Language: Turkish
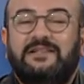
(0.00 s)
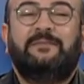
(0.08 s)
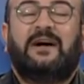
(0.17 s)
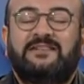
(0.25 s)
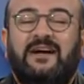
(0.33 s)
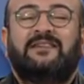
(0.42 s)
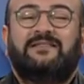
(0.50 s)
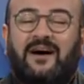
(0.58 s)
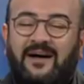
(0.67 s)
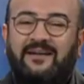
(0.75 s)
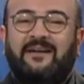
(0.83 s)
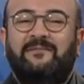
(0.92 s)
ibadat
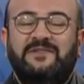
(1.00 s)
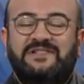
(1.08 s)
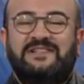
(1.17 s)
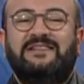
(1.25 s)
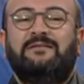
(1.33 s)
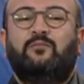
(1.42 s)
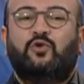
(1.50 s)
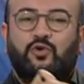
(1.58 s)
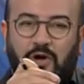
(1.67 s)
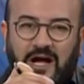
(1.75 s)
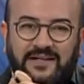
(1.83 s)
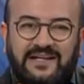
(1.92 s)
anemizin
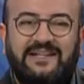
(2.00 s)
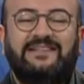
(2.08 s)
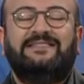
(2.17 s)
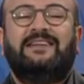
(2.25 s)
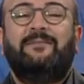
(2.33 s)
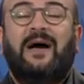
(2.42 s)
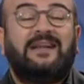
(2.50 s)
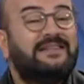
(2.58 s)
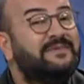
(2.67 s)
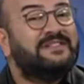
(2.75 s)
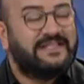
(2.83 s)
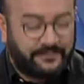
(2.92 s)
bulunan yerinde
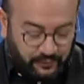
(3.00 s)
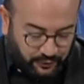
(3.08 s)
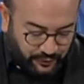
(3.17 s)
belki biz de